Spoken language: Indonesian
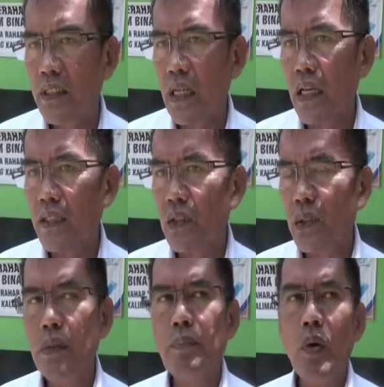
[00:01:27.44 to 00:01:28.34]
salah satu
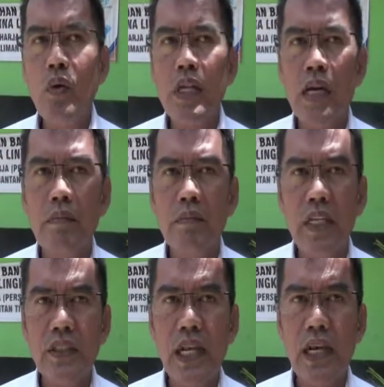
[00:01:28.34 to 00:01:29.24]
program
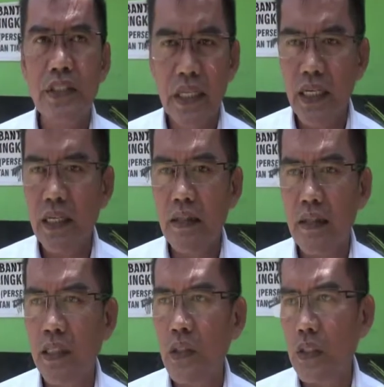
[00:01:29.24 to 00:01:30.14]
Jasara Harja,
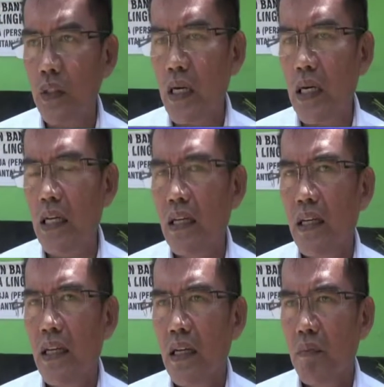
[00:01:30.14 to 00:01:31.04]
itu juga
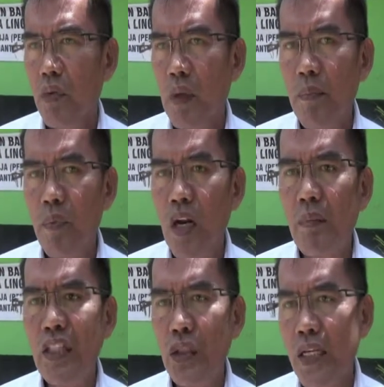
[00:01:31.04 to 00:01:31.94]
merupakan program
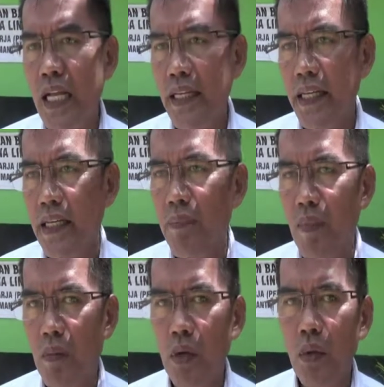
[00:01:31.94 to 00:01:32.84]
nasional ya
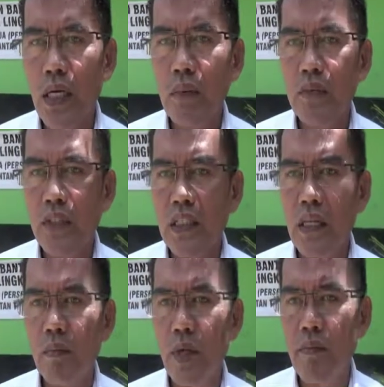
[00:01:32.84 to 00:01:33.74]
bahwa setiap
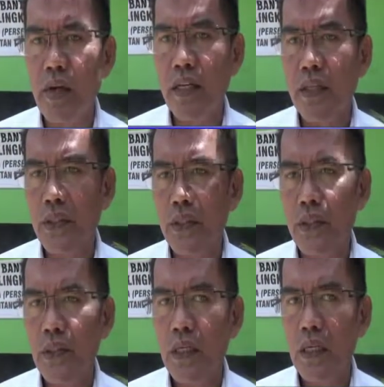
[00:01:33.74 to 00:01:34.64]
BNN itu
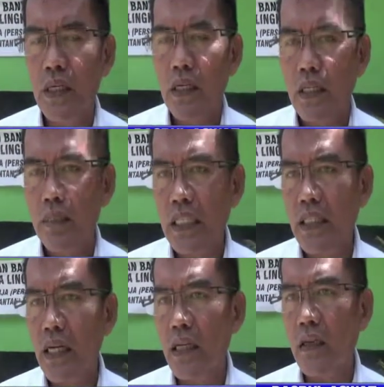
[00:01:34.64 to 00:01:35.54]

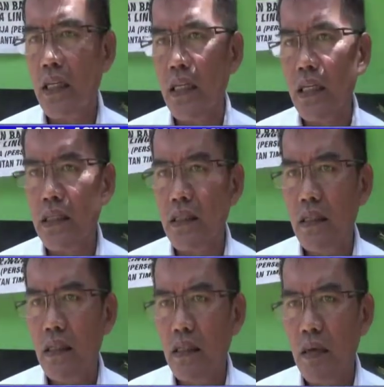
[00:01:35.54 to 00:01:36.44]
diperintahkan oleh
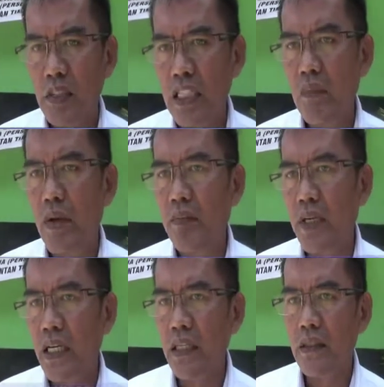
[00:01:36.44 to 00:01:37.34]
Kementerian
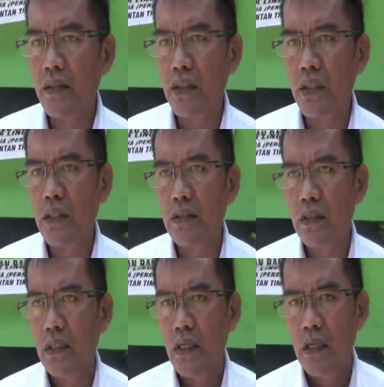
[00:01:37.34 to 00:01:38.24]
BNN untuk
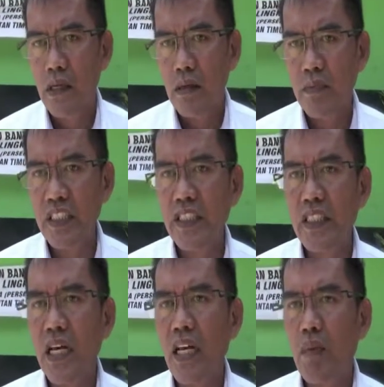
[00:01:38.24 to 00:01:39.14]

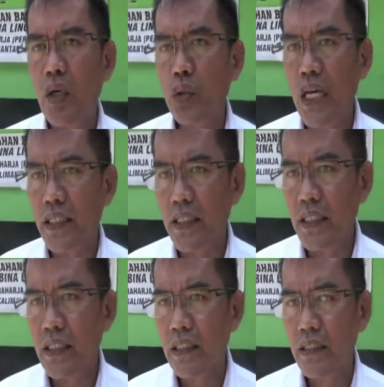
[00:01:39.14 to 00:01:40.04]
menyisikan laba
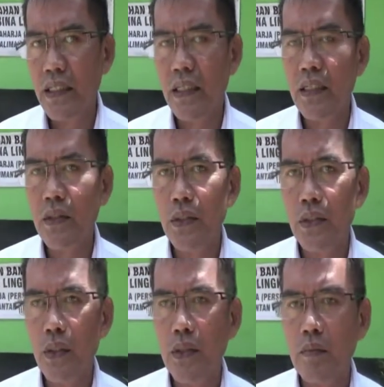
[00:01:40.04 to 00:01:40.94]
usahanya ya
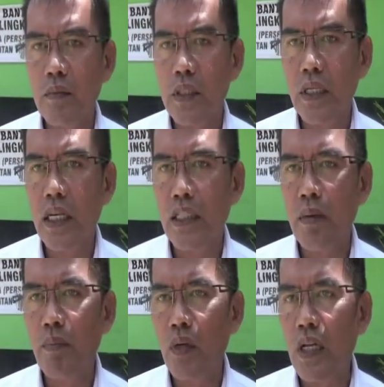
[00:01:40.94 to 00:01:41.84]
untuk kegiatan
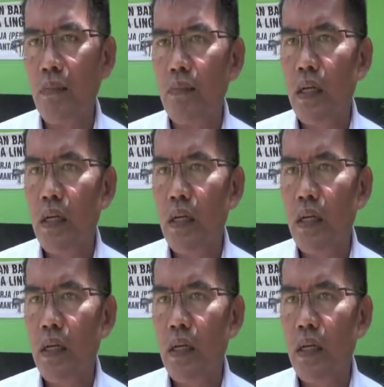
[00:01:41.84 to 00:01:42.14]
program